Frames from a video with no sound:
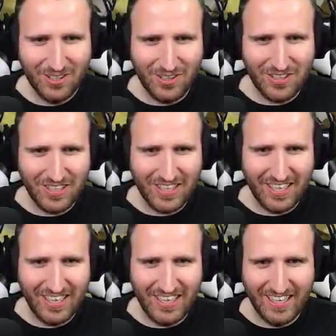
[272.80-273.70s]

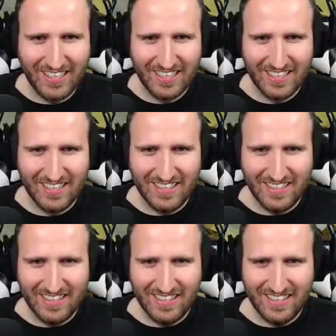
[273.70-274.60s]
Ojej.
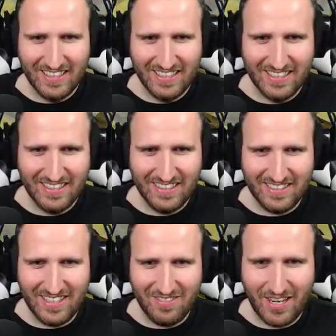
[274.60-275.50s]

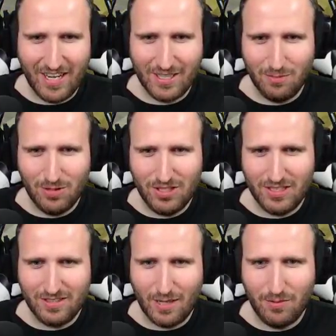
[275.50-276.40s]
No dobra, ale to musisz
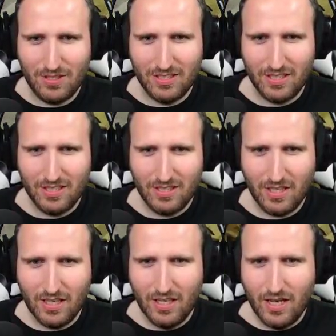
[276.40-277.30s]
je zabić.
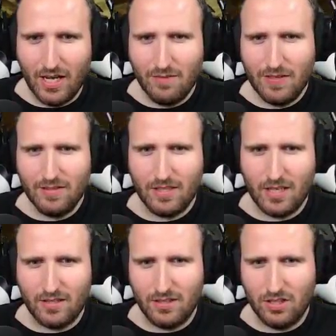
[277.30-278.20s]
Ale więcej
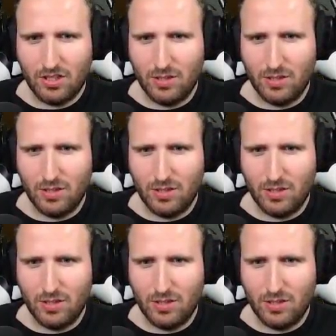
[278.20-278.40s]
razy niż trzy